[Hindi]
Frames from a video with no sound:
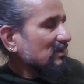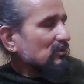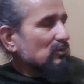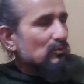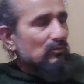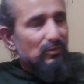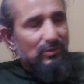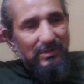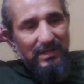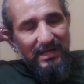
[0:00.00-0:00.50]
तो
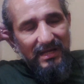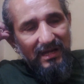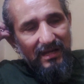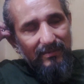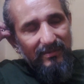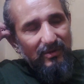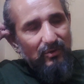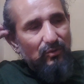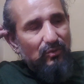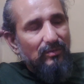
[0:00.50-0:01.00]
मुद्दा यहाँ
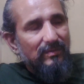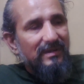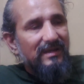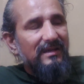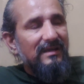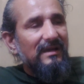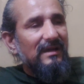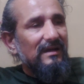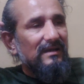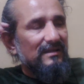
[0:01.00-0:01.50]
पर घूम के
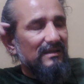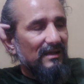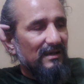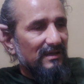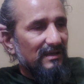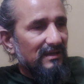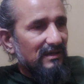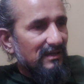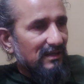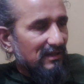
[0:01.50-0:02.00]
ये आता है
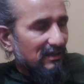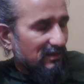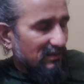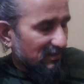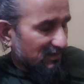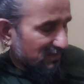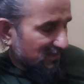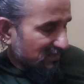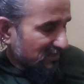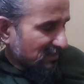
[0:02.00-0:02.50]
कि
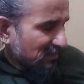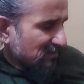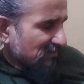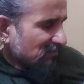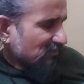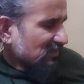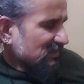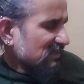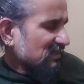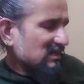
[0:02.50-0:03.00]
ठीक है
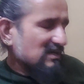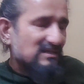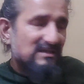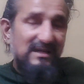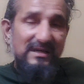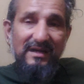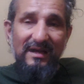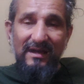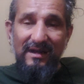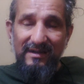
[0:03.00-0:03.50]
मद्रास का
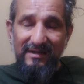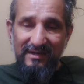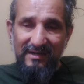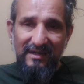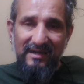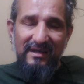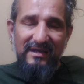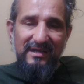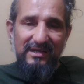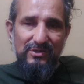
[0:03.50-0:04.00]
आई का
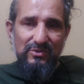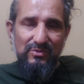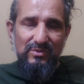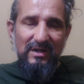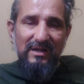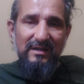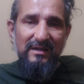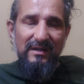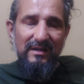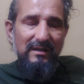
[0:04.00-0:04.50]
एक
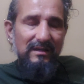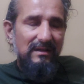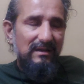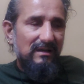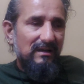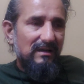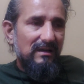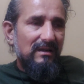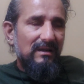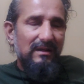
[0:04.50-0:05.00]
स्टूडेंट है
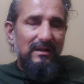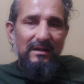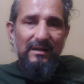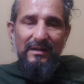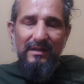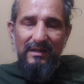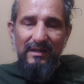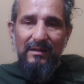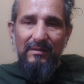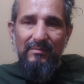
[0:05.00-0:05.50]

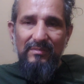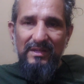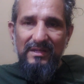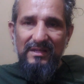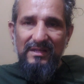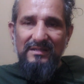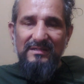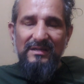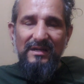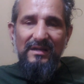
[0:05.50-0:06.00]
ठीक है
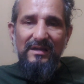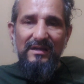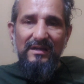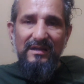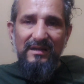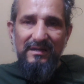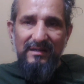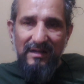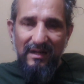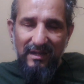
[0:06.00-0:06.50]
मद्रास का आई
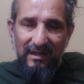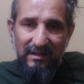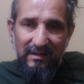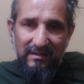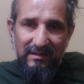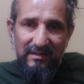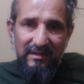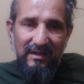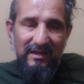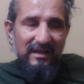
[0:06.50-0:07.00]
का
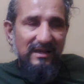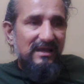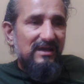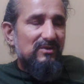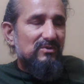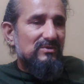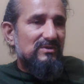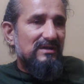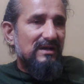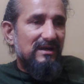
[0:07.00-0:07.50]
एक
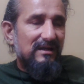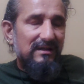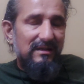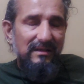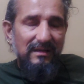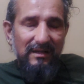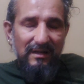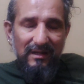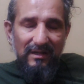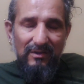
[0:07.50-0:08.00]
स्टूडेंट
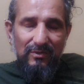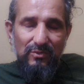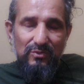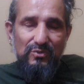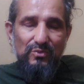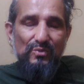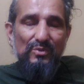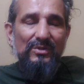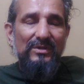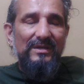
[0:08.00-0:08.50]

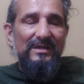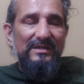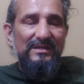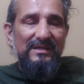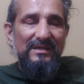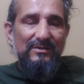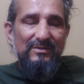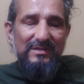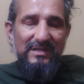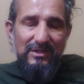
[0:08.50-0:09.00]
उसको किसी
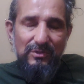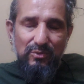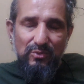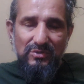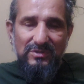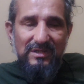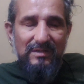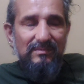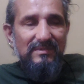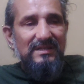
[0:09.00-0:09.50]
इसके
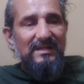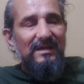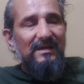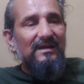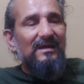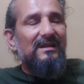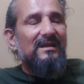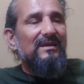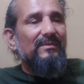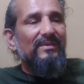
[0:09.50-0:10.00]
दोस्त ने बताया
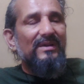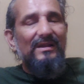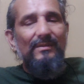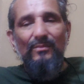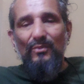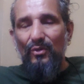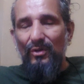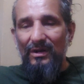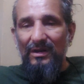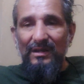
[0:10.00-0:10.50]
यार कि मेरे
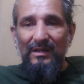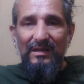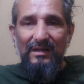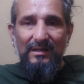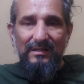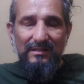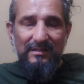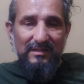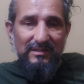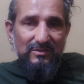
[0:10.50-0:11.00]
मोहल्ले के
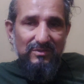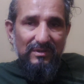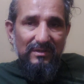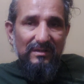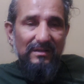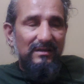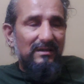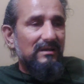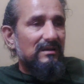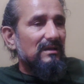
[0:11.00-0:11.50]
अंदर जो है
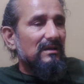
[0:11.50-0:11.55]
ना